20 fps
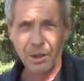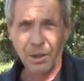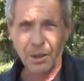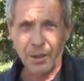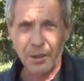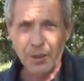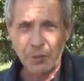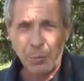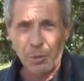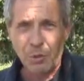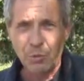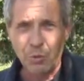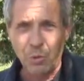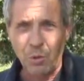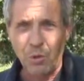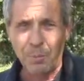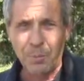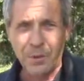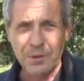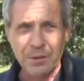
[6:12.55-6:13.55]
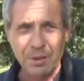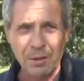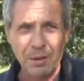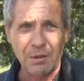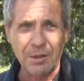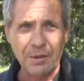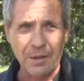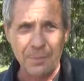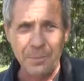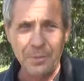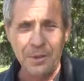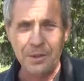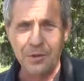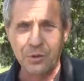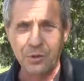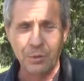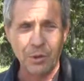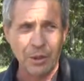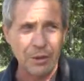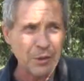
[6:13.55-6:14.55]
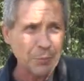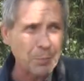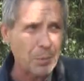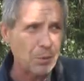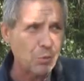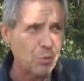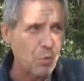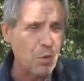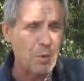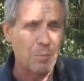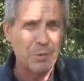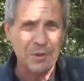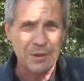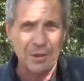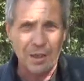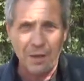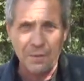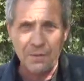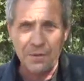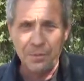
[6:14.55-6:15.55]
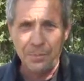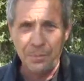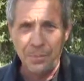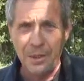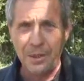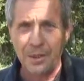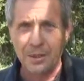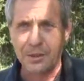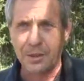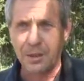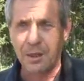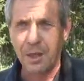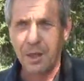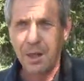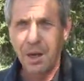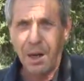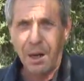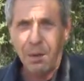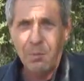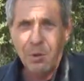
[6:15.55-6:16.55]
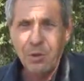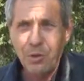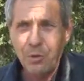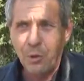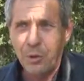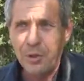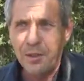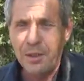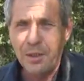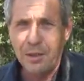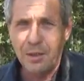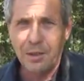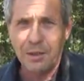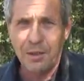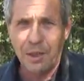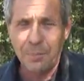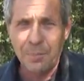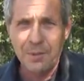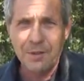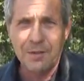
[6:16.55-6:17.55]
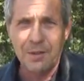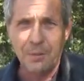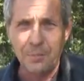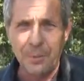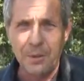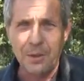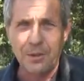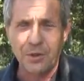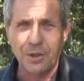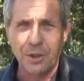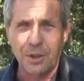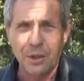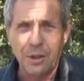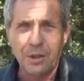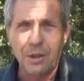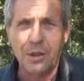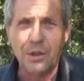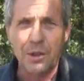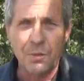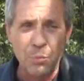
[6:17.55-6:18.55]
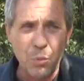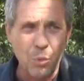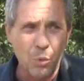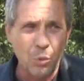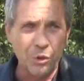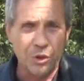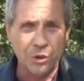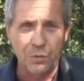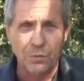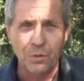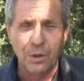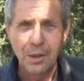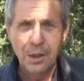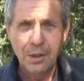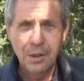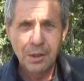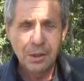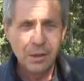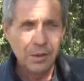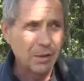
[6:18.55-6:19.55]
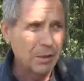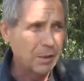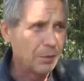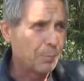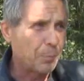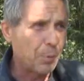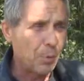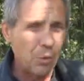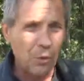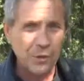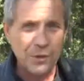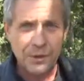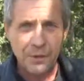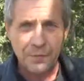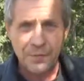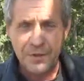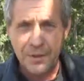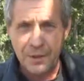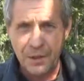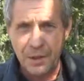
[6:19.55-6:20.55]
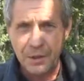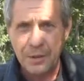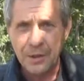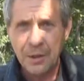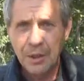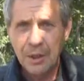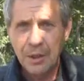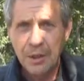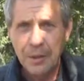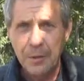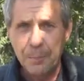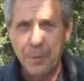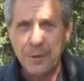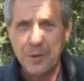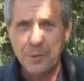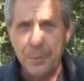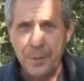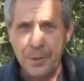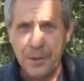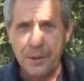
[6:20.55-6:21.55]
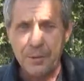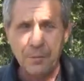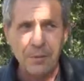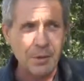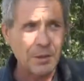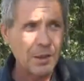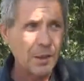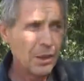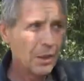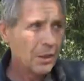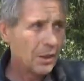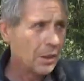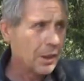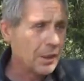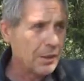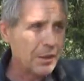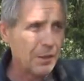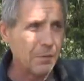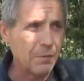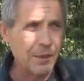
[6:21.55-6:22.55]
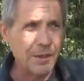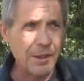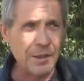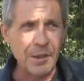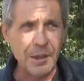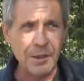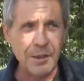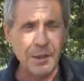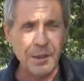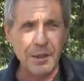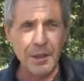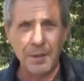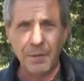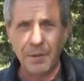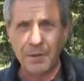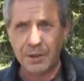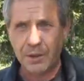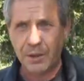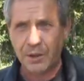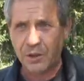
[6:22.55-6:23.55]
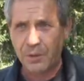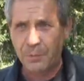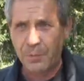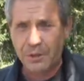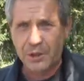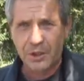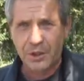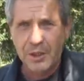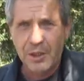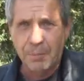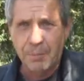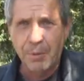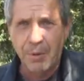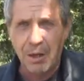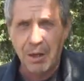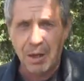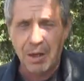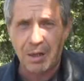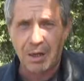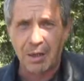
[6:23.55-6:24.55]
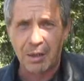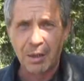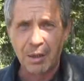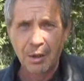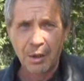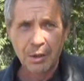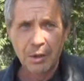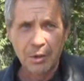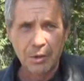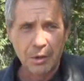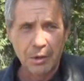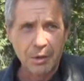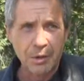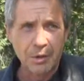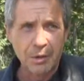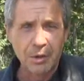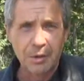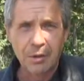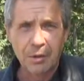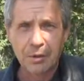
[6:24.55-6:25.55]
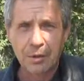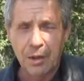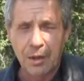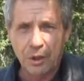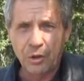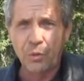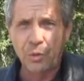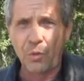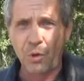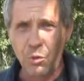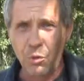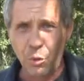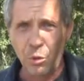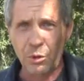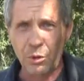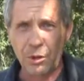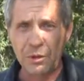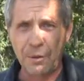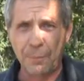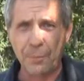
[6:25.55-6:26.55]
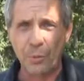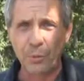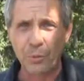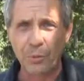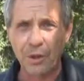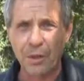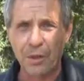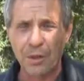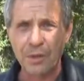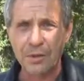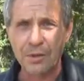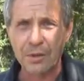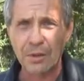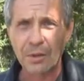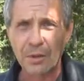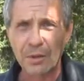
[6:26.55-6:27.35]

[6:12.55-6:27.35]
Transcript: Горисполком посылал комиссию, горисполком ставил метки. А мое дело, как бензопильщика, как рабочего, э, просто взять и поспиливать эти аварийные деревья. Скажем, это же на благо э, нашего города получается.